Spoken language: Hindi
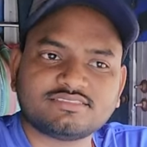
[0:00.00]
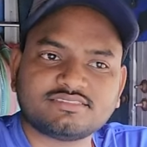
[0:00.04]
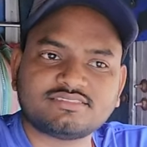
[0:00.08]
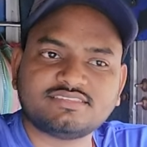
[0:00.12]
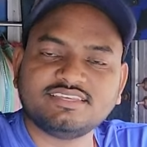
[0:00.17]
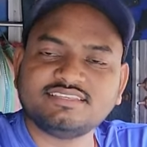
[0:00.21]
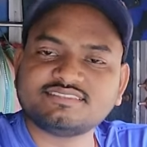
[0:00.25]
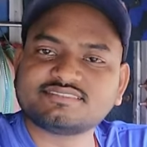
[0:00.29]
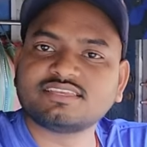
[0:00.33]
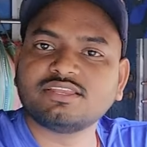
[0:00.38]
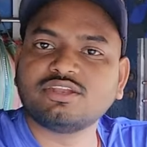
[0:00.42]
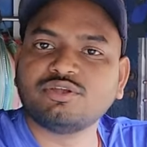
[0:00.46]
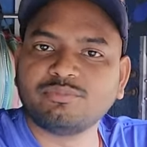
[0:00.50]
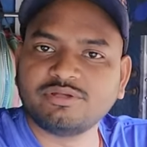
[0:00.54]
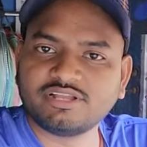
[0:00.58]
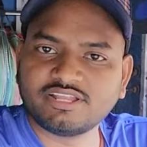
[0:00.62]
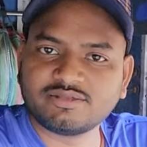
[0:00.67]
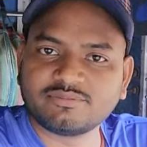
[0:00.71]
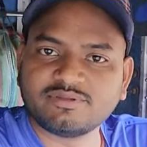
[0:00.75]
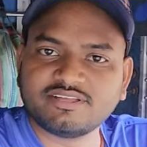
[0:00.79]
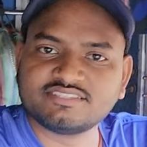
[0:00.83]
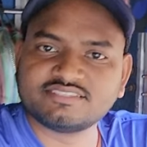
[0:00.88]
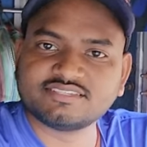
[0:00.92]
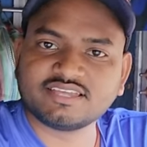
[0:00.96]
30 किलोमीटर
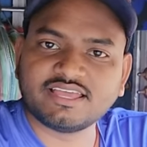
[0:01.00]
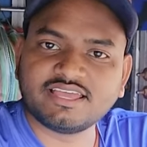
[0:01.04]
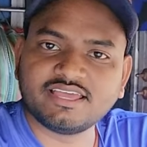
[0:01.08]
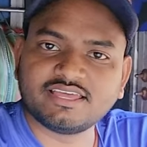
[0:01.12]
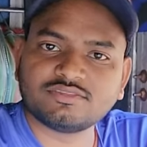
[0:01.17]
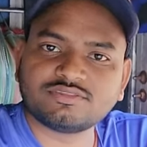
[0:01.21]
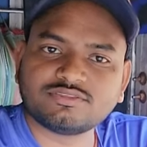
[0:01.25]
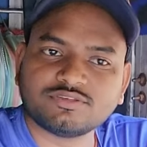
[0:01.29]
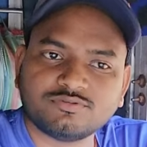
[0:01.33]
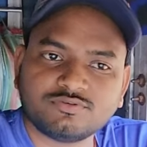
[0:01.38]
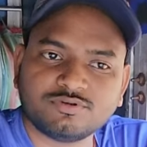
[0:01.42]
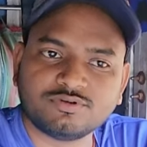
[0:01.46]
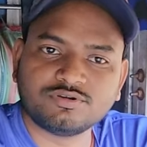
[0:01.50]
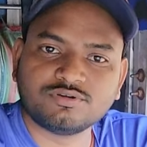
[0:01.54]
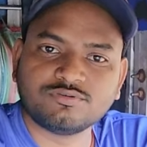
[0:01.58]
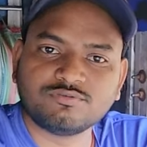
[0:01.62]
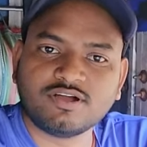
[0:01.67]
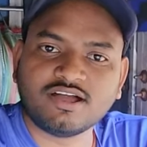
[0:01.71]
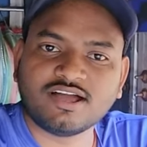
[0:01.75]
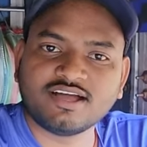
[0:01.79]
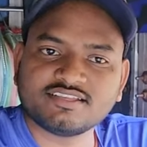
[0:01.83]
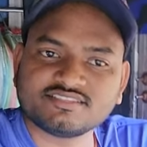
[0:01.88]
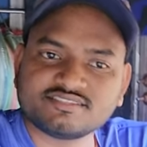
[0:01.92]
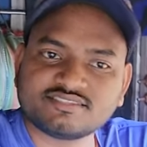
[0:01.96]
बचा है तो वो
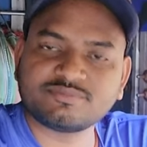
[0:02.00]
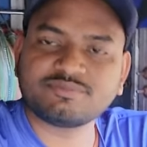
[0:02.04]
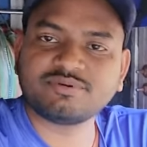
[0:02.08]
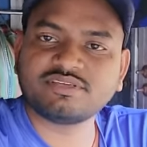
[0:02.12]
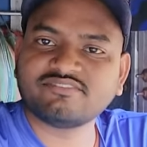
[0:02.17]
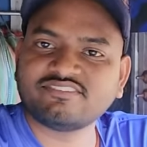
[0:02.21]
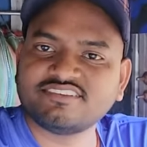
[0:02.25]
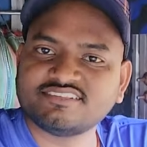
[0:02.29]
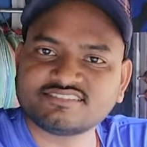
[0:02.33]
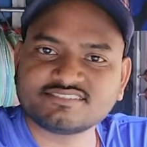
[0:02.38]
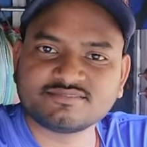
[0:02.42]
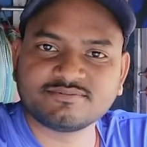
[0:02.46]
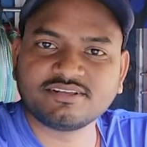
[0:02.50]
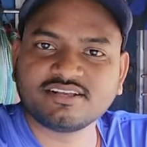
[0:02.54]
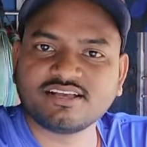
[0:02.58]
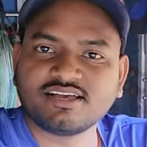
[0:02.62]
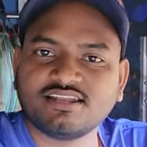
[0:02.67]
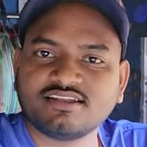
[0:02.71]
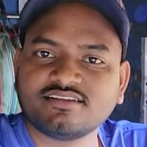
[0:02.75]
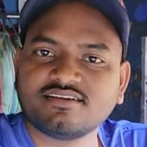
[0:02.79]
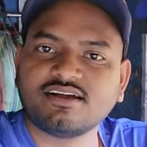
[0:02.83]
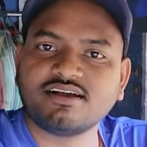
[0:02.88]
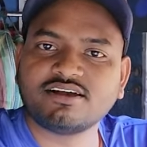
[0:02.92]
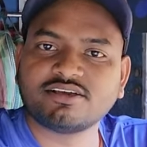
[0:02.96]
वहाँ से फिर वेस्ट
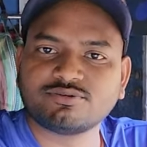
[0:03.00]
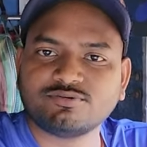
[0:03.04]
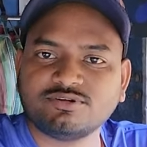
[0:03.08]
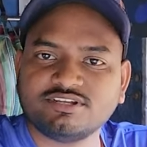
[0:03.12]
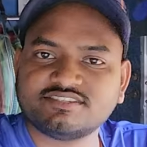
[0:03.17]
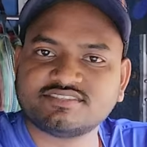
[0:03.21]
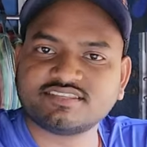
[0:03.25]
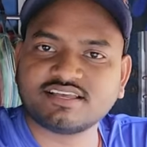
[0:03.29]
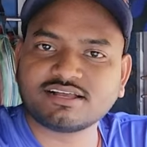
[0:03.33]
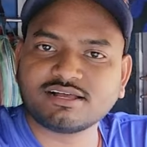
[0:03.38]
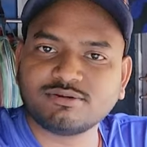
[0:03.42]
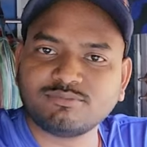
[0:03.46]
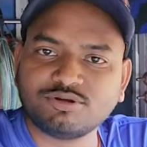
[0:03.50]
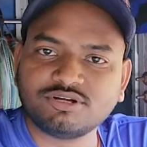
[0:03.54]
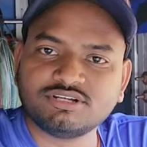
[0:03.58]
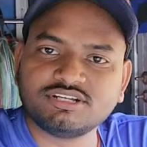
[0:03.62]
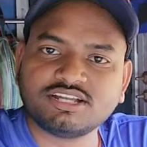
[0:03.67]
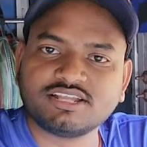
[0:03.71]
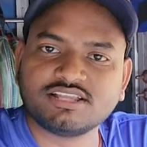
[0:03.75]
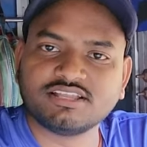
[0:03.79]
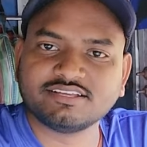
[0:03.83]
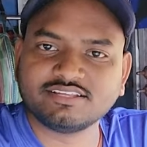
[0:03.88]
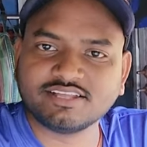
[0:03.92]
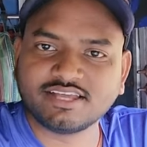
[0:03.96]
बंगाल का और उड़ीसा का
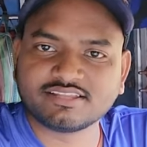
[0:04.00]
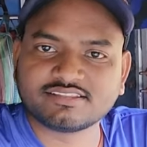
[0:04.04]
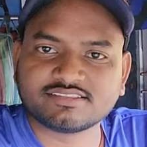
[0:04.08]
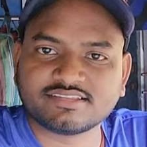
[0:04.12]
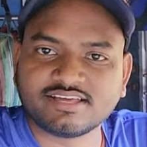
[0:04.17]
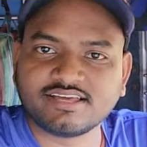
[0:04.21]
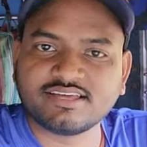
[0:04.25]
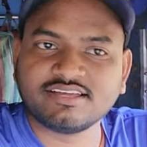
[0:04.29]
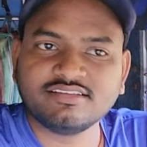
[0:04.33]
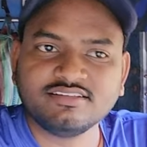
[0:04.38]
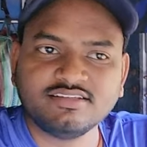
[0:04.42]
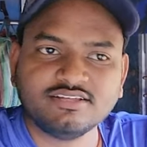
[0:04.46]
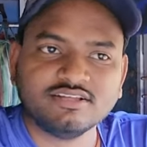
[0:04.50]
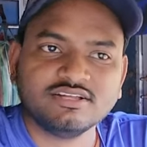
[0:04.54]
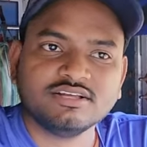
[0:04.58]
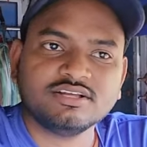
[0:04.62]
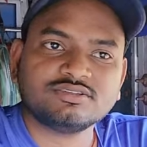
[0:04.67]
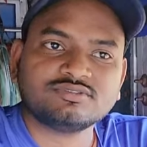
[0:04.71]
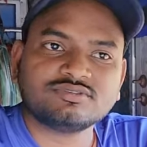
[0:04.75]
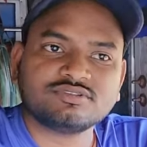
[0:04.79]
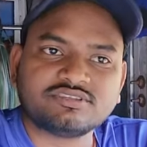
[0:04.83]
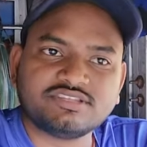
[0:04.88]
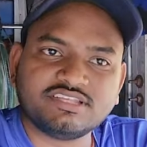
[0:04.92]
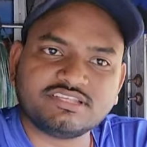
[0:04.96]
बॉर्डर लग जाता है
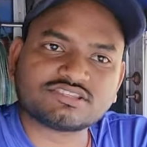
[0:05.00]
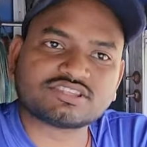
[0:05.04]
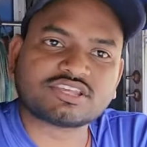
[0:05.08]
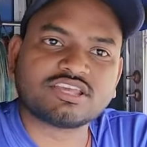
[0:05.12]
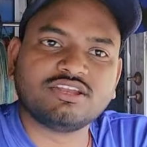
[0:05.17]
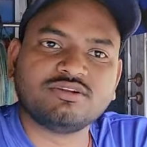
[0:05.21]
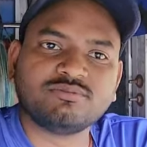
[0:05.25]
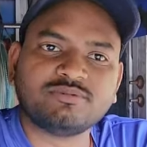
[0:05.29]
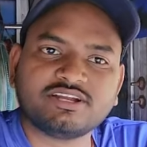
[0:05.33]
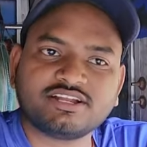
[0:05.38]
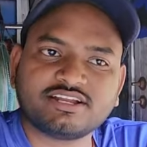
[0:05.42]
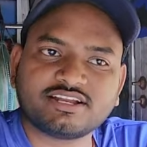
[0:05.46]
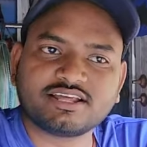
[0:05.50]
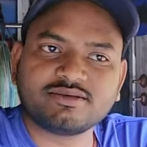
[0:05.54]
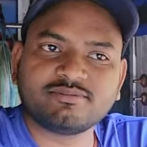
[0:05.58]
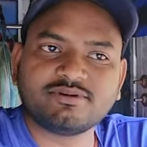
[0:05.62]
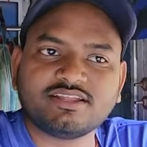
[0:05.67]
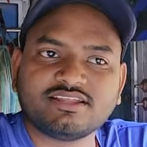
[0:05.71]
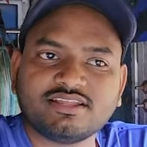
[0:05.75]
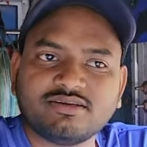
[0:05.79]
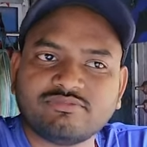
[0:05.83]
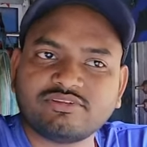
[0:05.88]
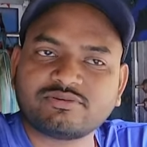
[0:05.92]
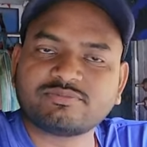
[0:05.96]
तो 30 किलोमीटर के
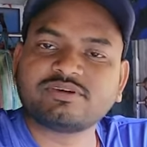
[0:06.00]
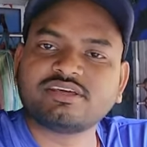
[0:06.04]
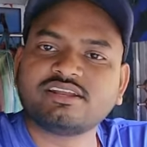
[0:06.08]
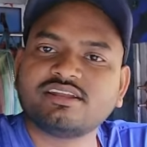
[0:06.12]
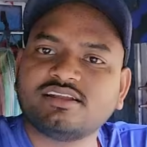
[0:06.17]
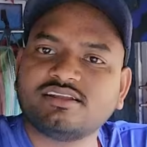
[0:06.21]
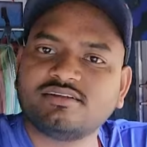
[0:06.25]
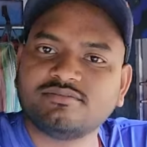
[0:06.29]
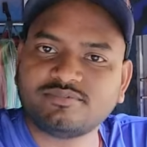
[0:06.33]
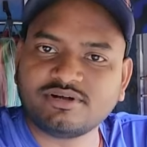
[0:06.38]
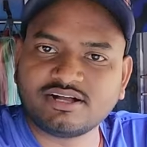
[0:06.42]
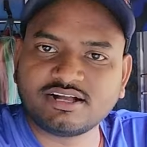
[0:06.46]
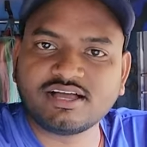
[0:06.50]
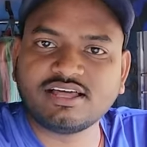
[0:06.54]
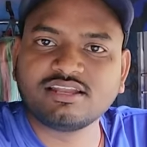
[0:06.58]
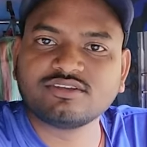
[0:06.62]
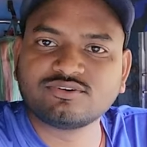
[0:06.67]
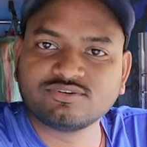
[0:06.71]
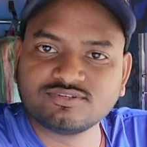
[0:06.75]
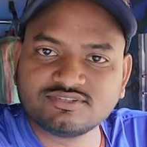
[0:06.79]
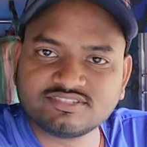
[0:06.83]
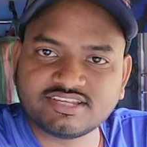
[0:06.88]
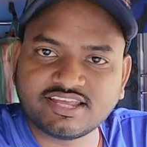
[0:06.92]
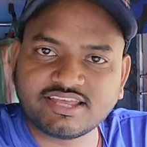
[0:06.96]
बाद हम लोग फिर बंगाल
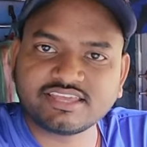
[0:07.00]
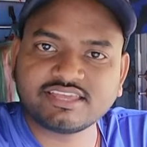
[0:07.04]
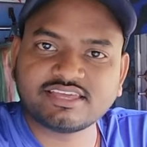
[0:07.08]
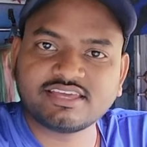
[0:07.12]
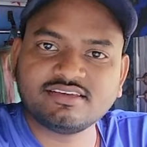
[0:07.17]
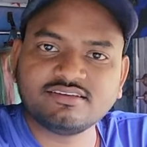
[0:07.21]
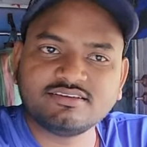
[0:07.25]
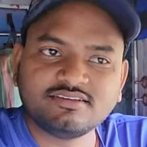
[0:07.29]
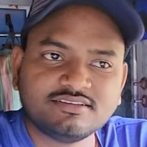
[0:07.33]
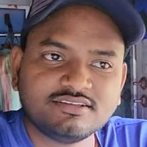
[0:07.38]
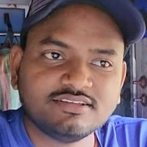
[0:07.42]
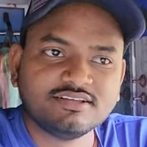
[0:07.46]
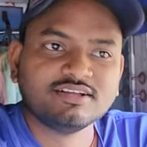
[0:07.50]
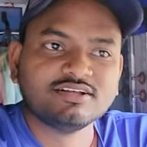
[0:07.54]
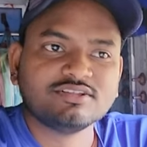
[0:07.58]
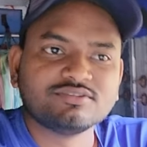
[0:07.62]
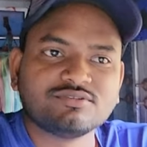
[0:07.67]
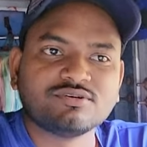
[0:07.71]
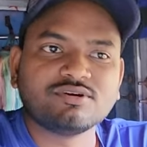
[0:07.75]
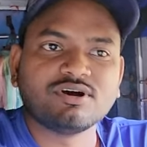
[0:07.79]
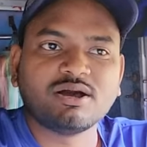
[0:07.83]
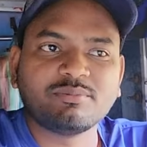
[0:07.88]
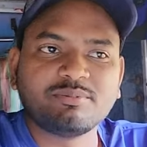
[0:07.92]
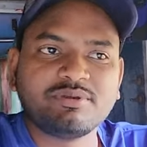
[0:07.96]
घुस जाएंगे
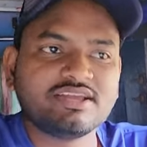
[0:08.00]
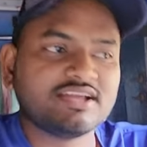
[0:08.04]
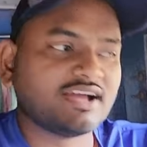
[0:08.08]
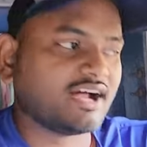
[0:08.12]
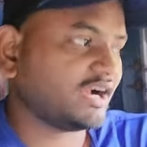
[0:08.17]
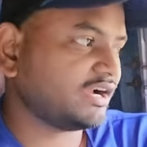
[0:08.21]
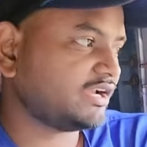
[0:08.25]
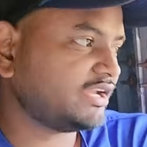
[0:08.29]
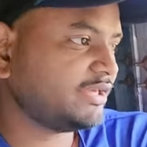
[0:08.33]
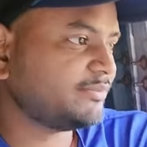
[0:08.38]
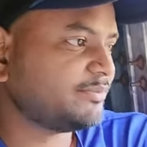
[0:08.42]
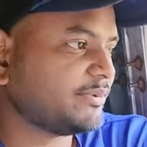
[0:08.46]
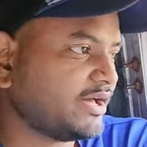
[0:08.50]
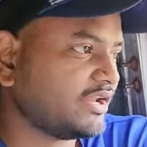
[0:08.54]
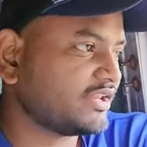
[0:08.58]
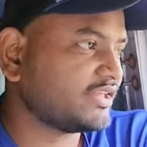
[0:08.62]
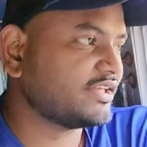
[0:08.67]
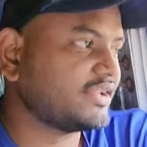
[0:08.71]
तो अभी घाटी पार